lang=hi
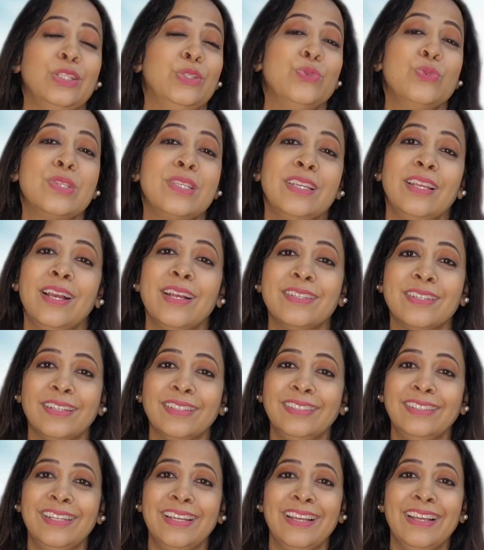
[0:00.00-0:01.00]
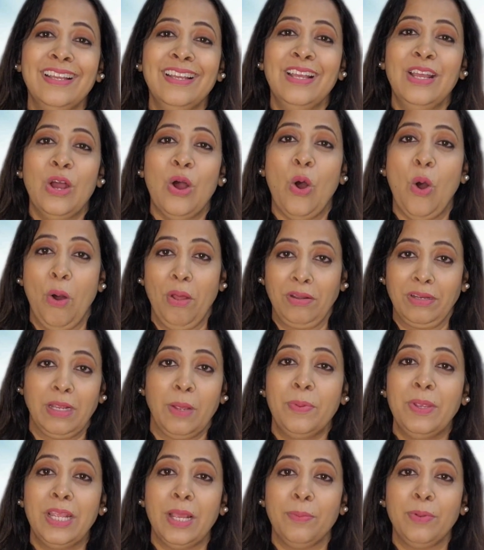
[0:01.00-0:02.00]
कि दूसरी आ जाती है और
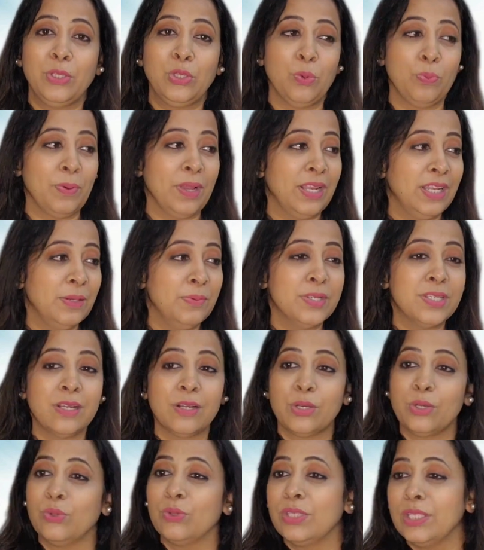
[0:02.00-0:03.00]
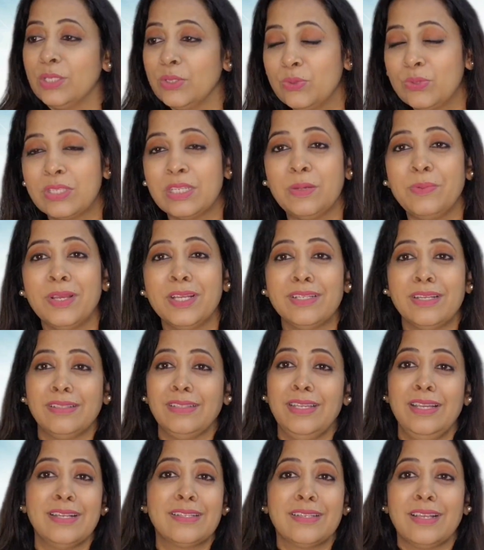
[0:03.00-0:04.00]
कभी कभी तो पहली भी चल रही होती है दूसरी भी आ
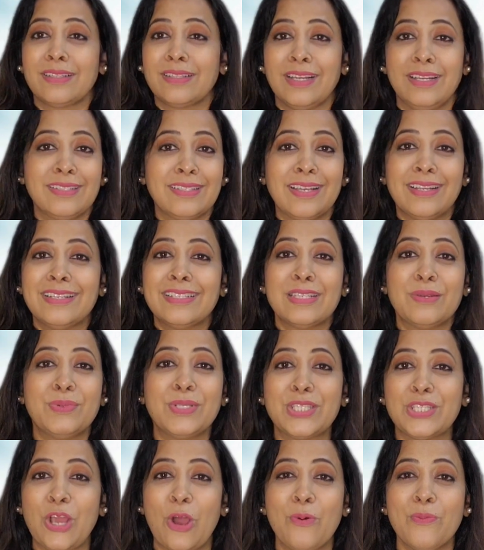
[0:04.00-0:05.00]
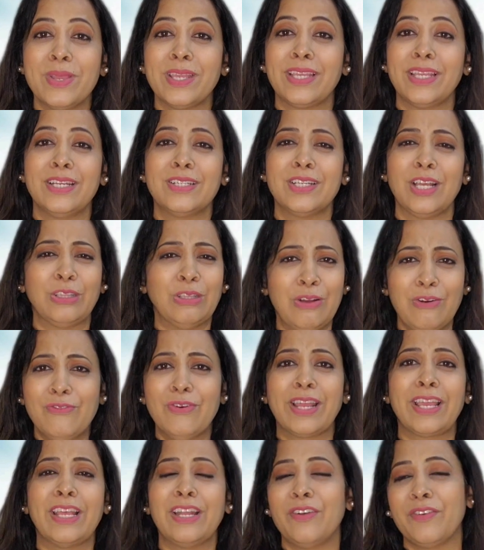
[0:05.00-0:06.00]
जाती है एक साथ कई सारी समस्याओं में घिर जाता हूँ
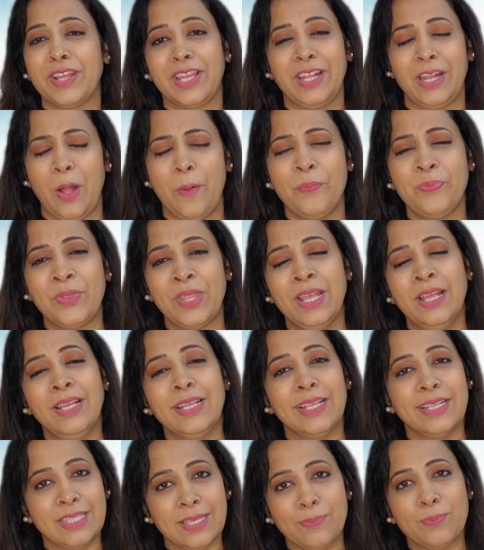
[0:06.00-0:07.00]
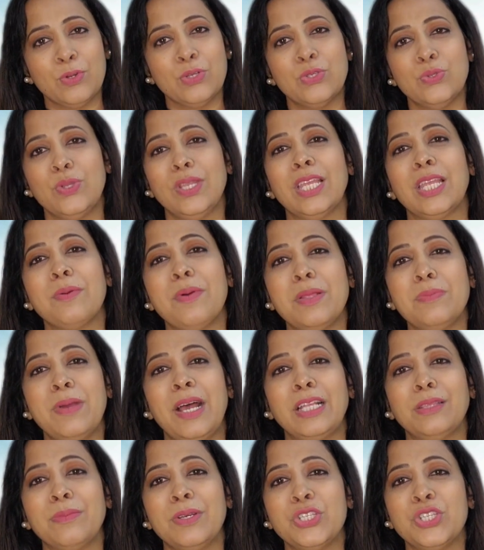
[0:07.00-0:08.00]
वगैरह वगैरह ये सब कुछ सुनने के बाद
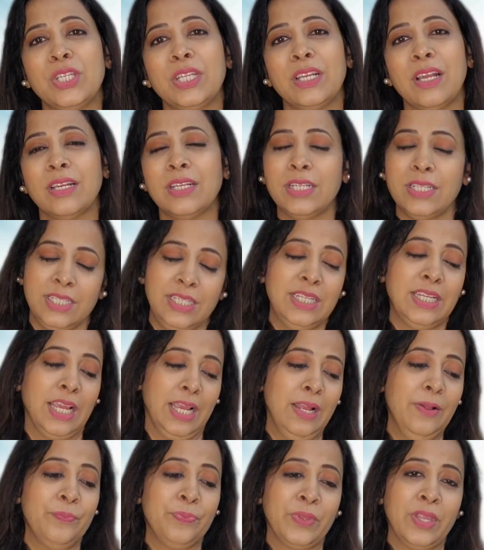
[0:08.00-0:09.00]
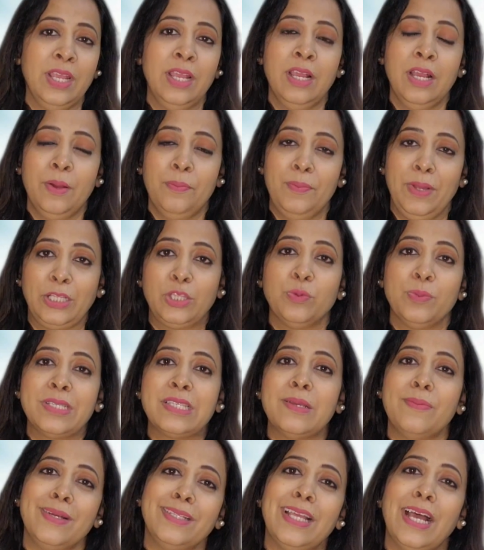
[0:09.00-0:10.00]
महात्मा जी ने कहा कि ठीक है मैं तुम्हें
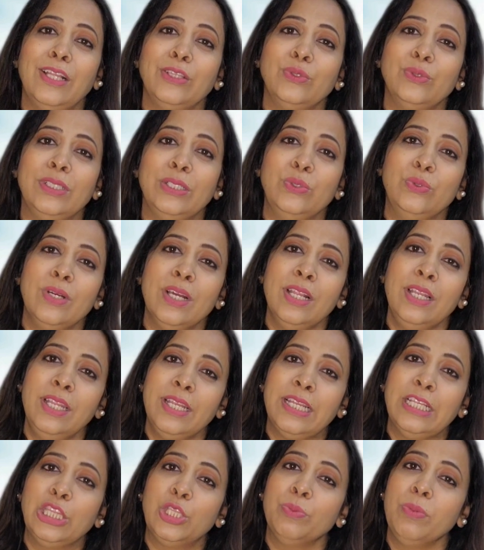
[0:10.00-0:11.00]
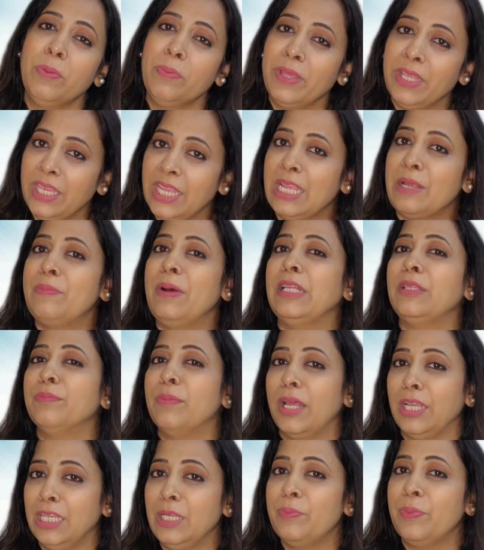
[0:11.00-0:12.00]
समाधान तो दे दूंगा लेकिन तुम्हें मेरी एक बात
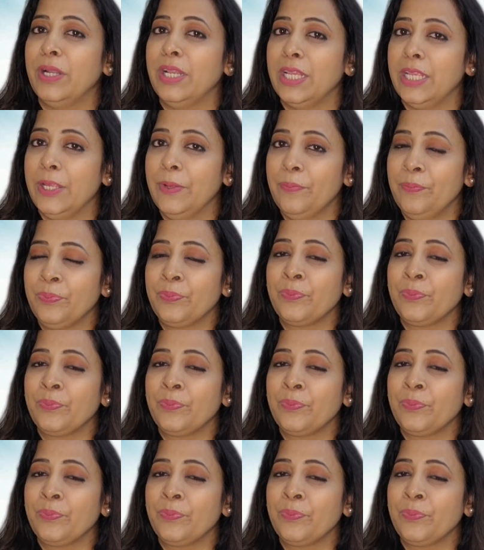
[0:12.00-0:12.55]
माननी पड़ेगी